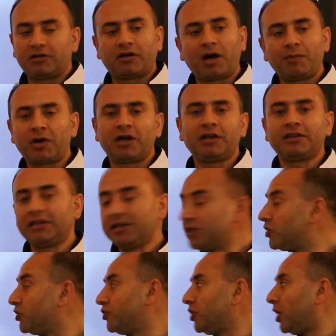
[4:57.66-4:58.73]
Ama
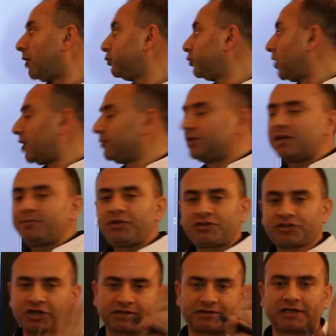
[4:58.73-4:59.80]
2. Abdülhamid'e bir
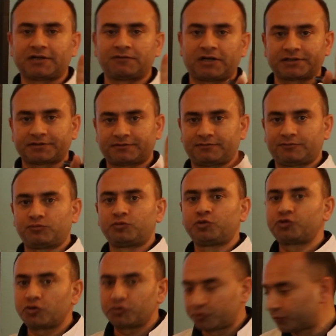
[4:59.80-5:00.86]
şartları var.
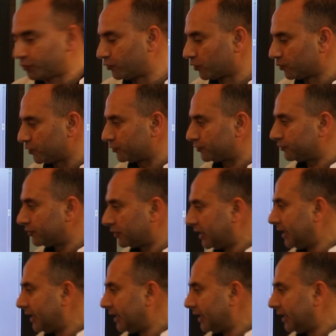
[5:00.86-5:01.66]
Bu Jön Türk Rumu'nun.